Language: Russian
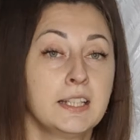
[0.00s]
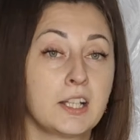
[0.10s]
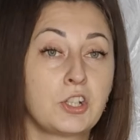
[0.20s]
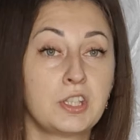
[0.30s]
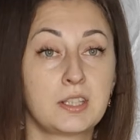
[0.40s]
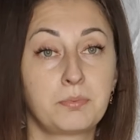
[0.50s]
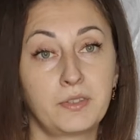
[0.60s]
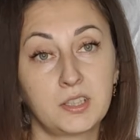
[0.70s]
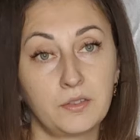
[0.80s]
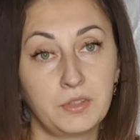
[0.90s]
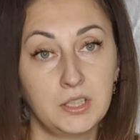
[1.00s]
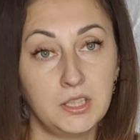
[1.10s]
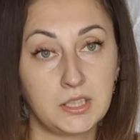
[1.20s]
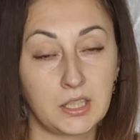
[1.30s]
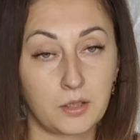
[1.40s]
Также не забывайте о
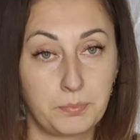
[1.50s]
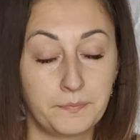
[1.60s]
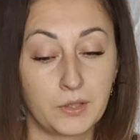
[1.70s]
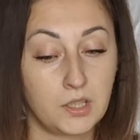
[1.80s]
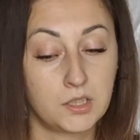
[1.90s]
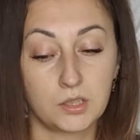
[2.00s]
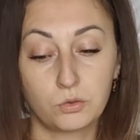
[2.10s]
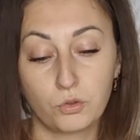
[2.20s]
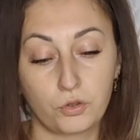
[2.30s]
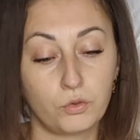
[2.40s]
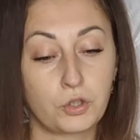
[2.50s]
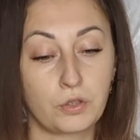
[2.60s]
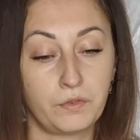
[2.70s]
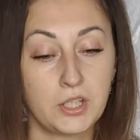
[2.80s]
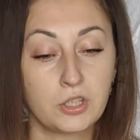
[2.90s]
вредителях. Э, это тоже
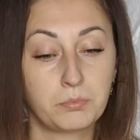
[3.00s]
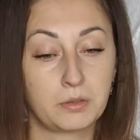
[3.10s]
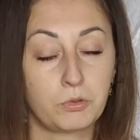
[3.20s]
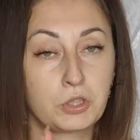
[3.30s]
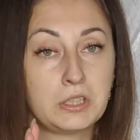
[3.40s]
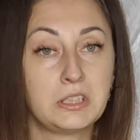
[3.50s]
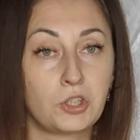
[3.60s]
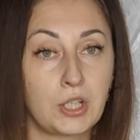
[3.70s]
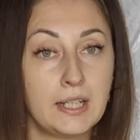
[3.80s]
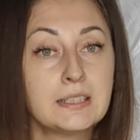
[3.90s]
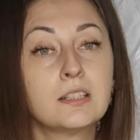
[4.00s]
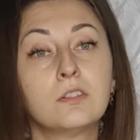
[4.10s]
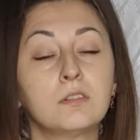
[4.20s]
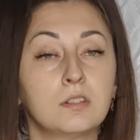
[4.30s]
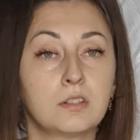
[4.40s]
очень важно, потому что сейчас,
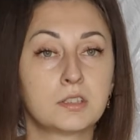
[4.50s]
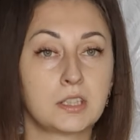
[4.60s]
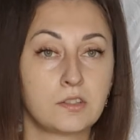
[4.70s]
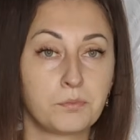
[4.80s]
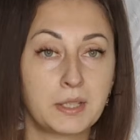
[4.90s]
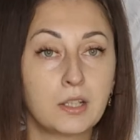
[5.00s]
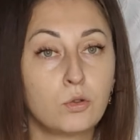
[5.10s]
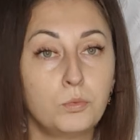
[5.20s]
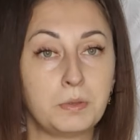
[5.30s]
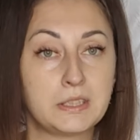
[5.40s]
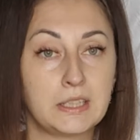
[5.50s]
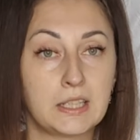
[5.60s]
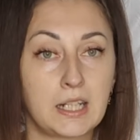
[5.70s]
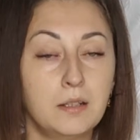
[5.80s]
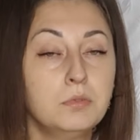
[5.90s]
э, кстати, в моей группе
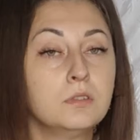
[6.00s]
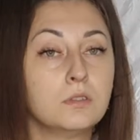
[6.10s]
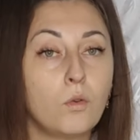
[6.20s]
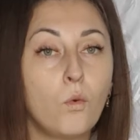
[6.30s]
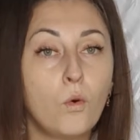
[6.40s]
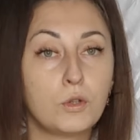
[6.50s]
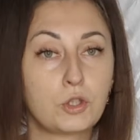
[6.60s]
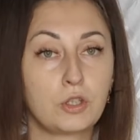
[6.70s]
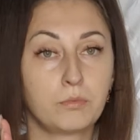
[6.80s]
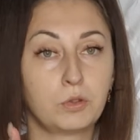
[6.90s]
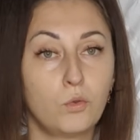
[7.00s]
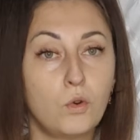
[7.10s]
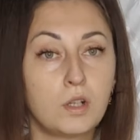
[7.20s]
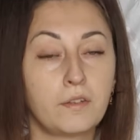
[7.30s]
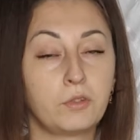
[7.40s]
Telegram очень
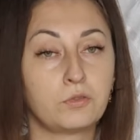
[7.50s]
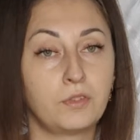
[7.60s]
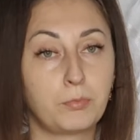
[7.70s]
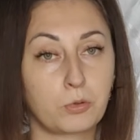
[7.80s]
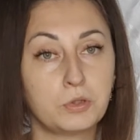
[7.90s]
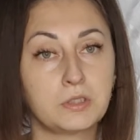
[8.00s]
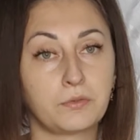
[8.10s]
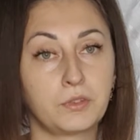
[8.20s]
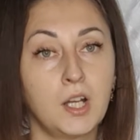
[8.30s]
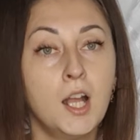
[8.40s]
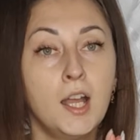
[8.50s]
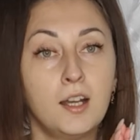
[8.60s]
много вот вопросов э,